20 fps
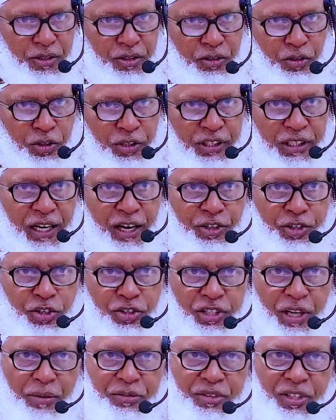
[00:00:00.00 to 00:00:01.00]
তো অধিকাংশ
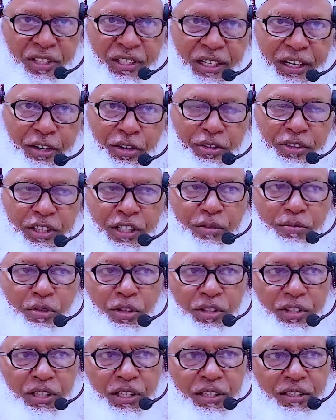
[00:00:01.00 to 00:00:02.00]
তাপসির কারকদের
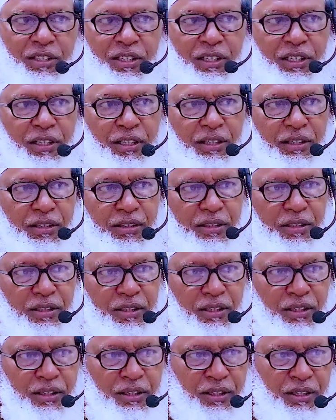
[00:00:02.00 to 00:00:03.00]
মতে যে
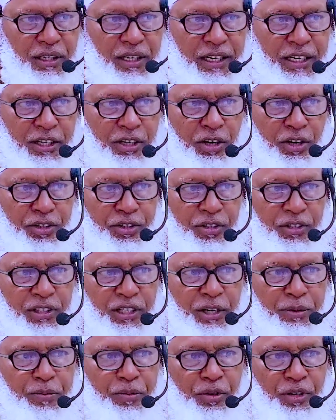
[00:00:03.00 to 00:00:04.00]
এই
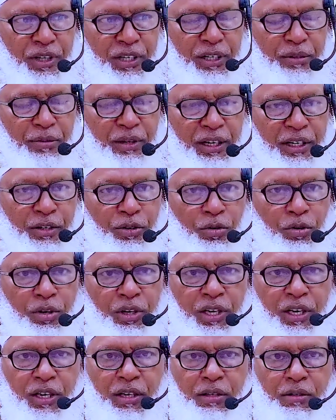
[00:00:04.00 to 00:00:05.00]
ঘটনার পরে মানে
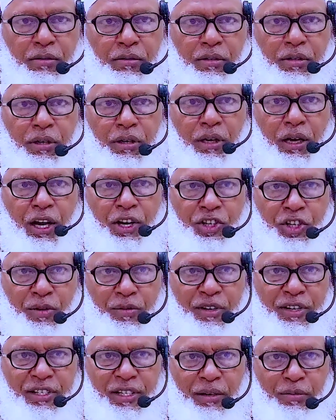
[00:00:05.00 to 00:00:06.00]
ওই
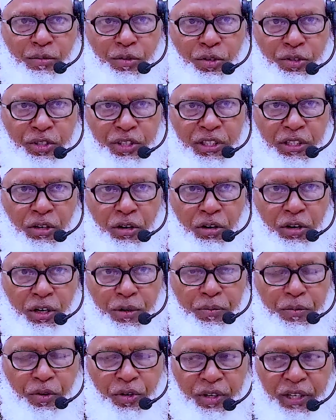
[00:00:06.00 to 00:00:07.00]
আসামিটা মুক্তি
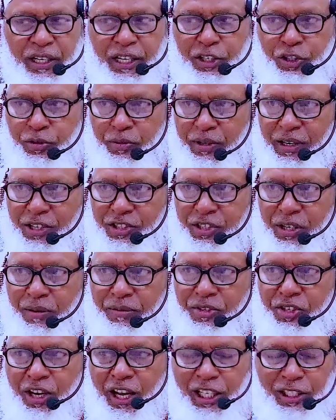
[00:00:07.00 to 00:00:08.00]
হওয়ার পরে ইসুর
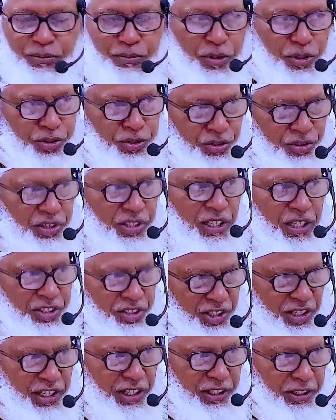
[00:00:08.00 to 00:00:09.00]
আসাম সাত বছর জেলে
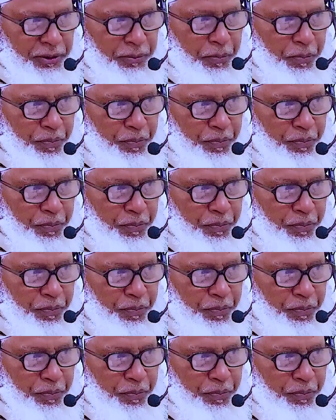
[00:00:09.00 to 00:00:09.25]
ছিলেন